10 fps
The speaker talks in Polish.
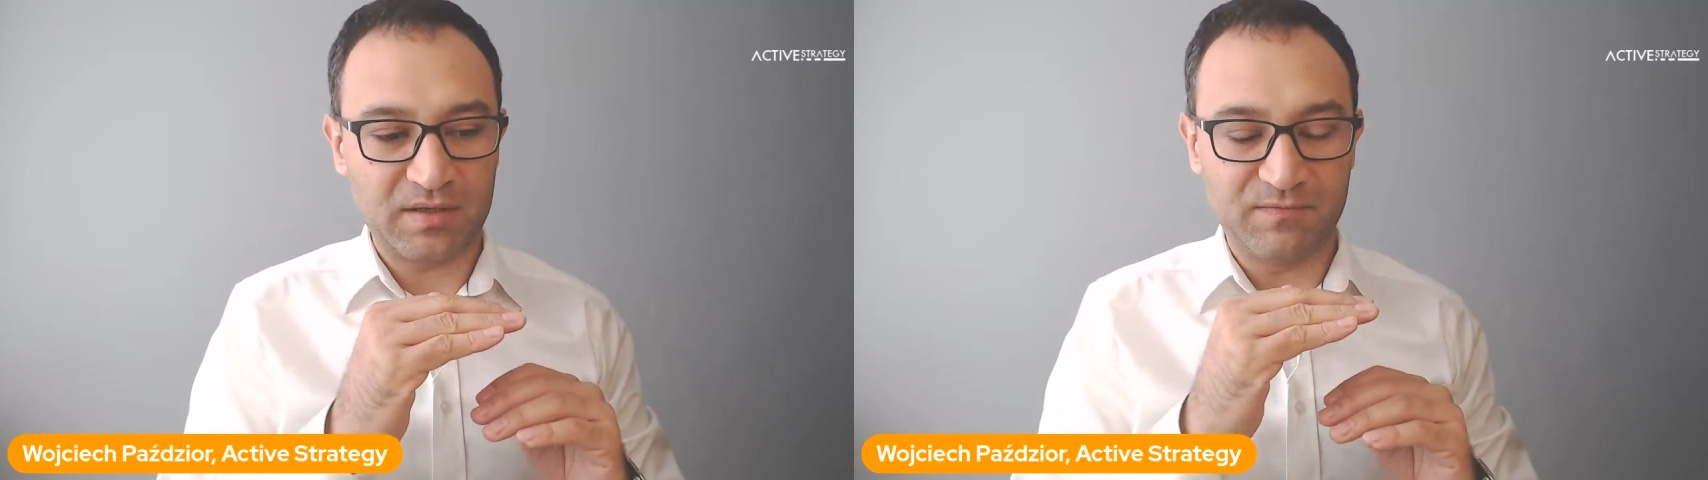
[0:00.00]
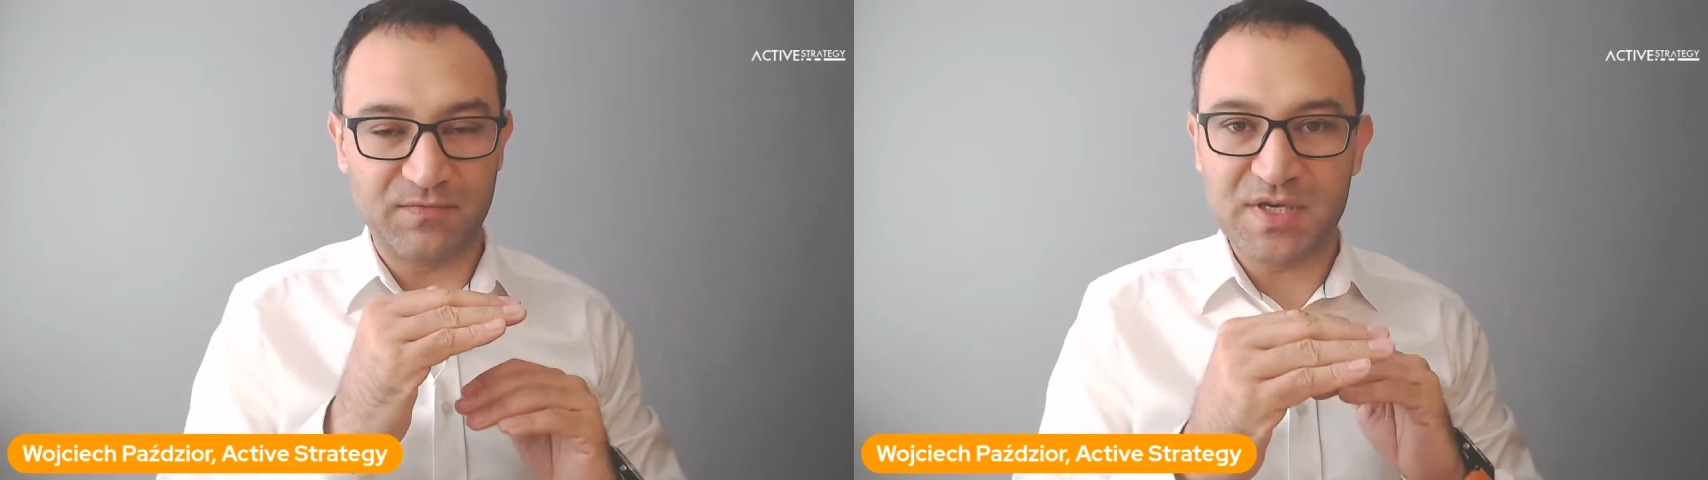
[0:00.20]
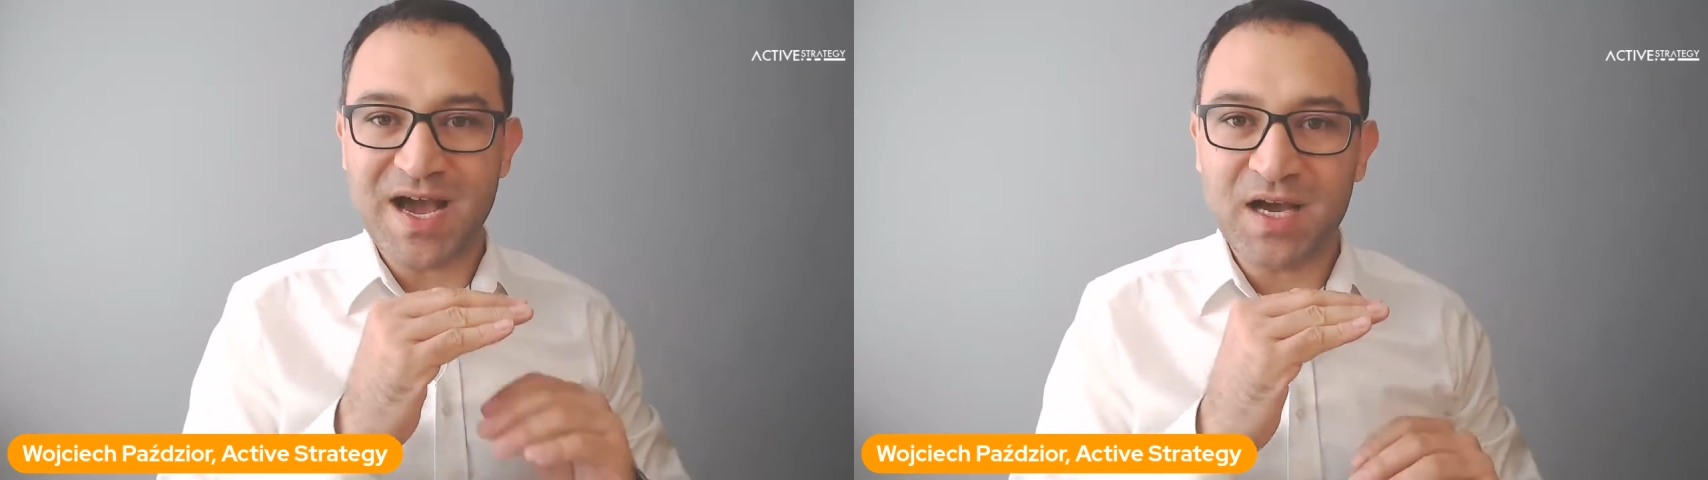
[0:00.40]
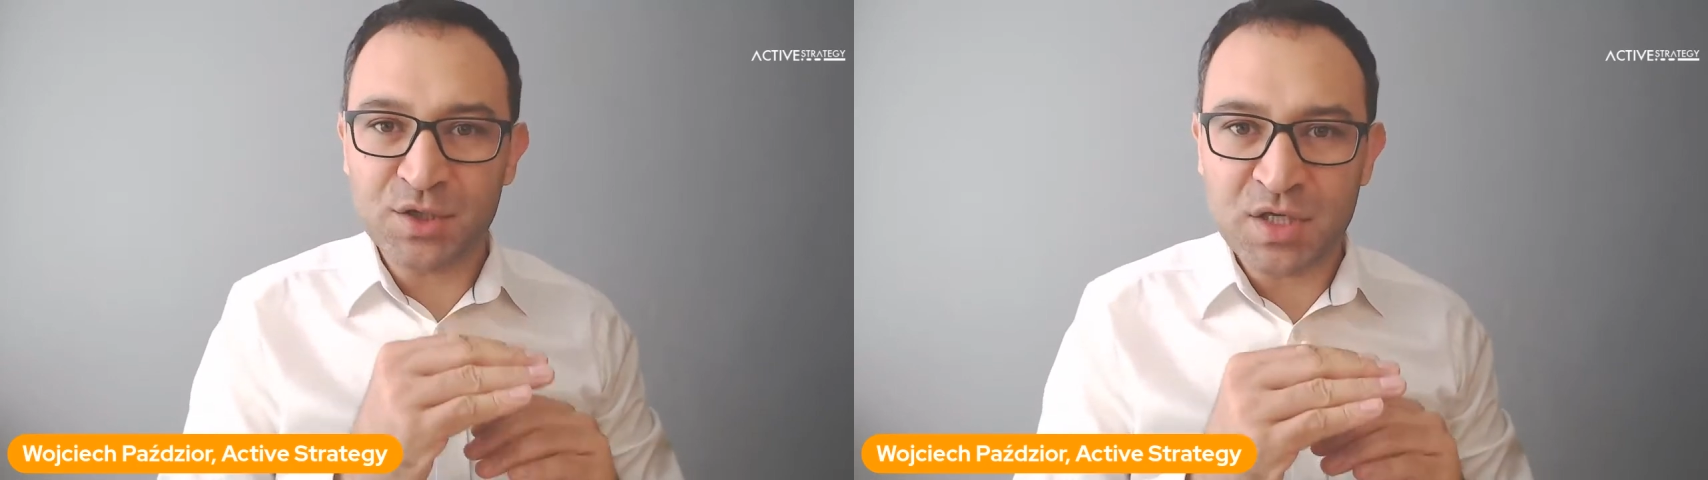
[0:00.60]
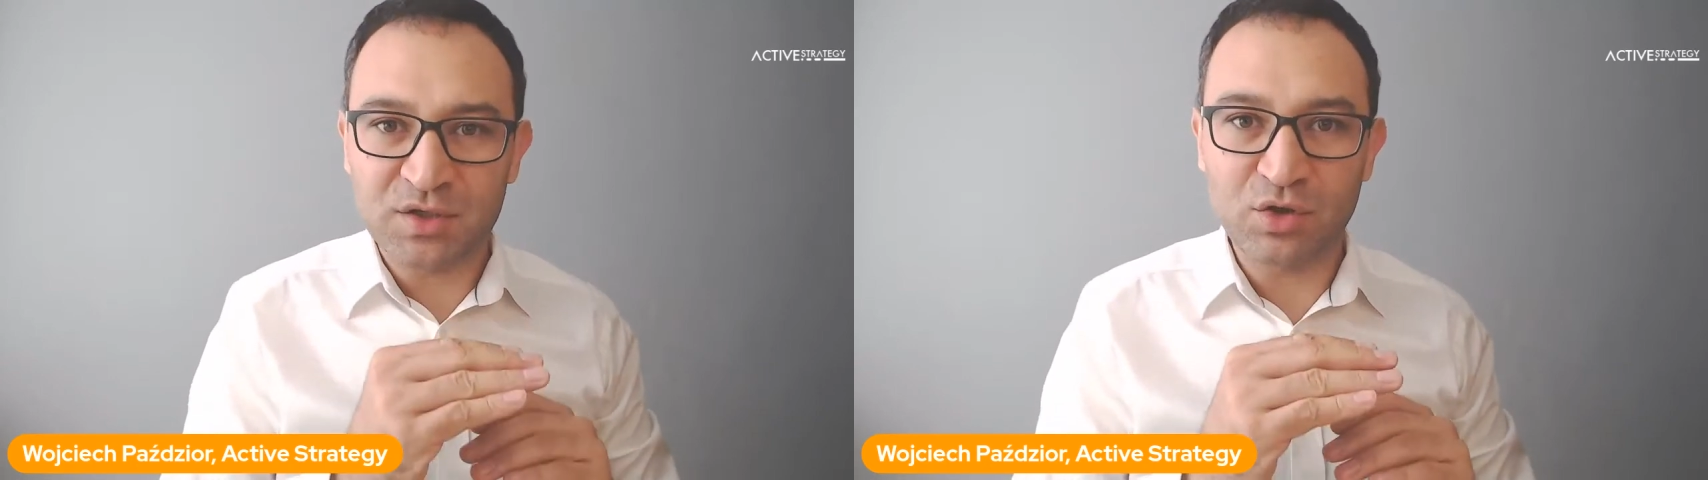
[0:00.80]

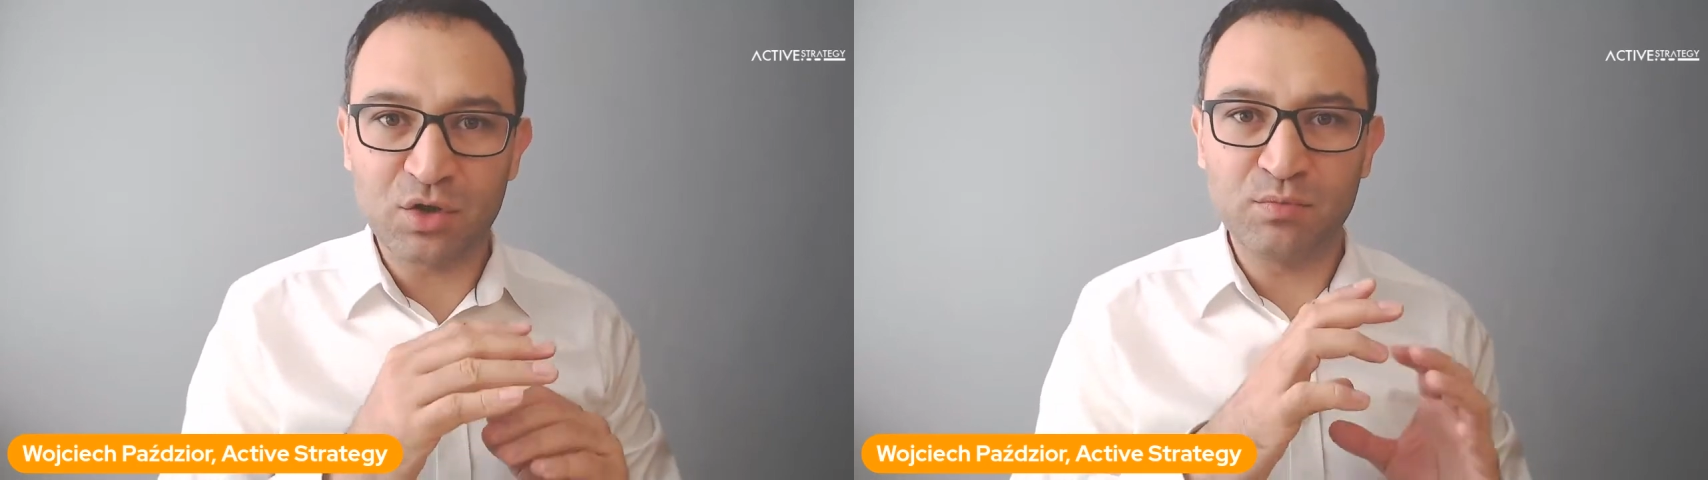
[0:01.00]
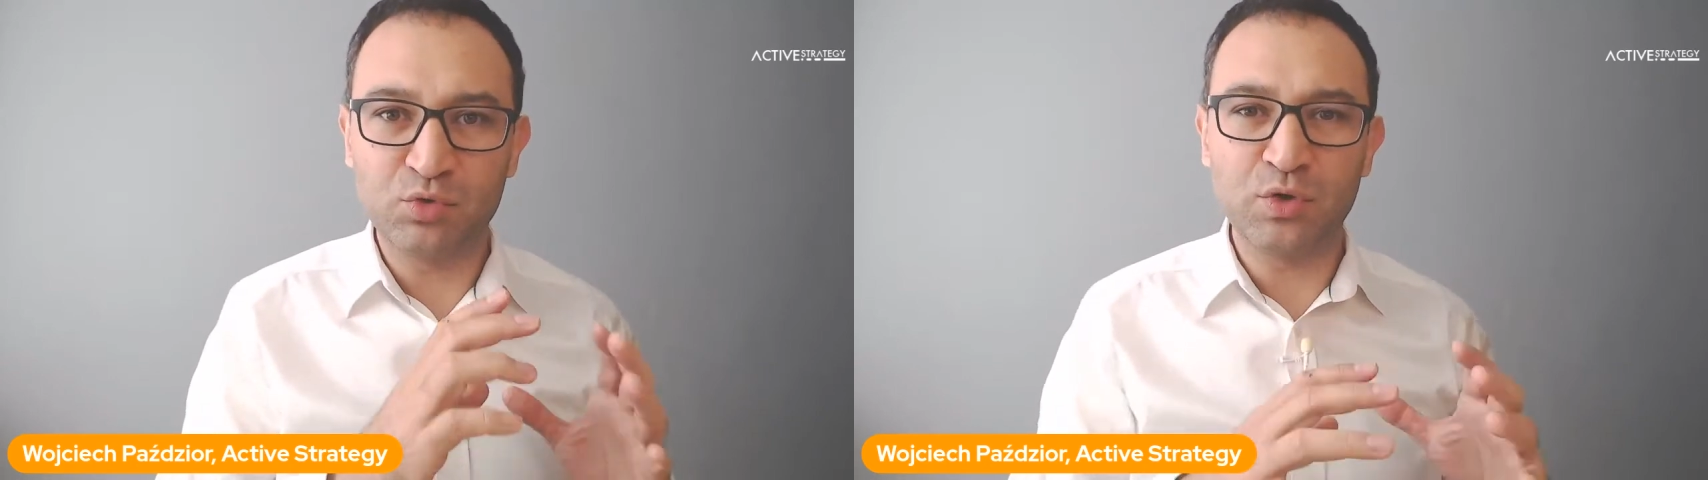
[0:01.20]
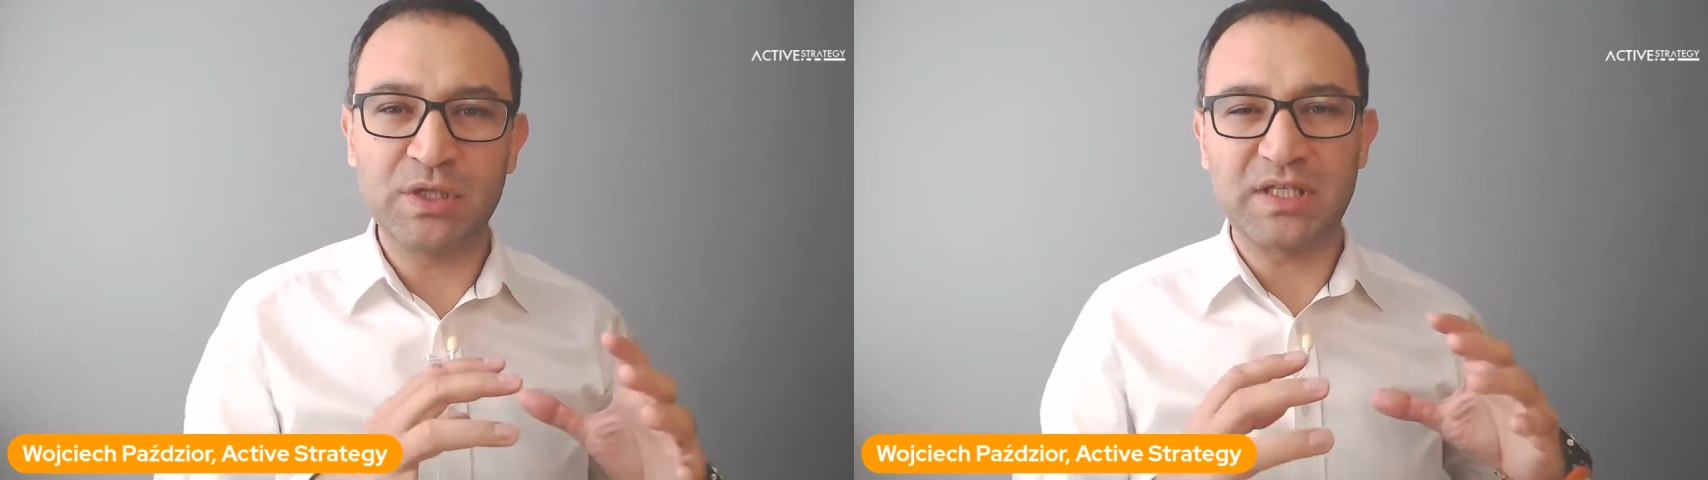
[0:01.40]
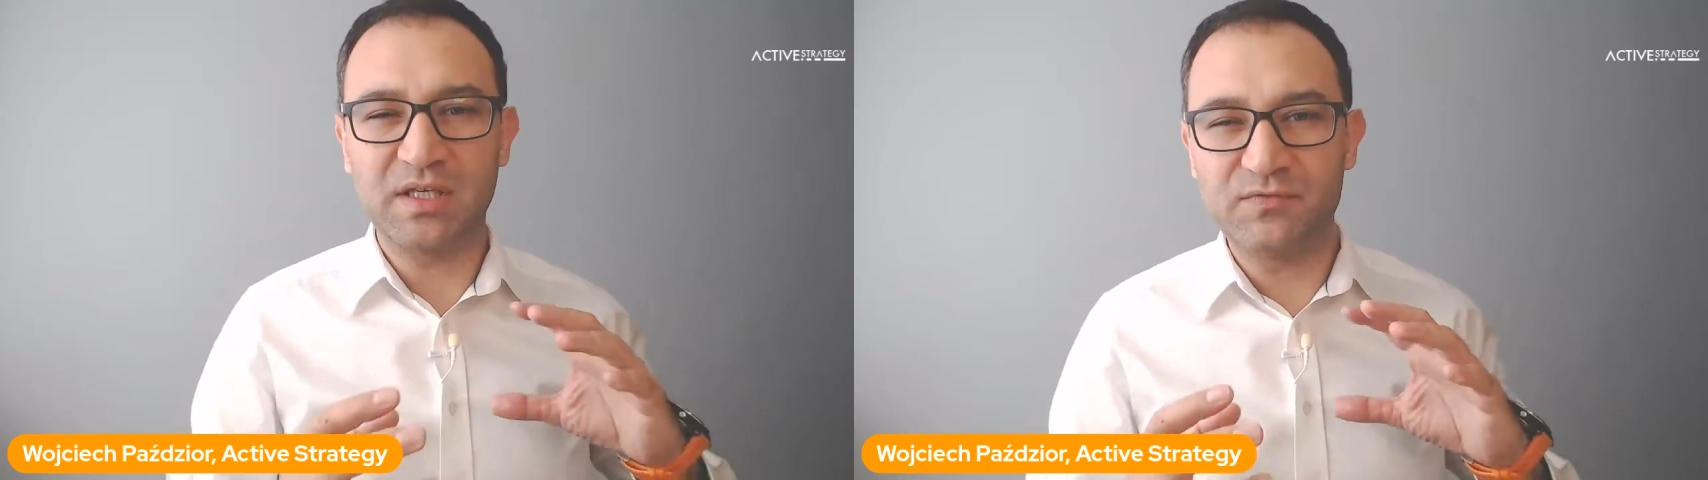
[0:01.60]
wyjaśnia to i buduje taki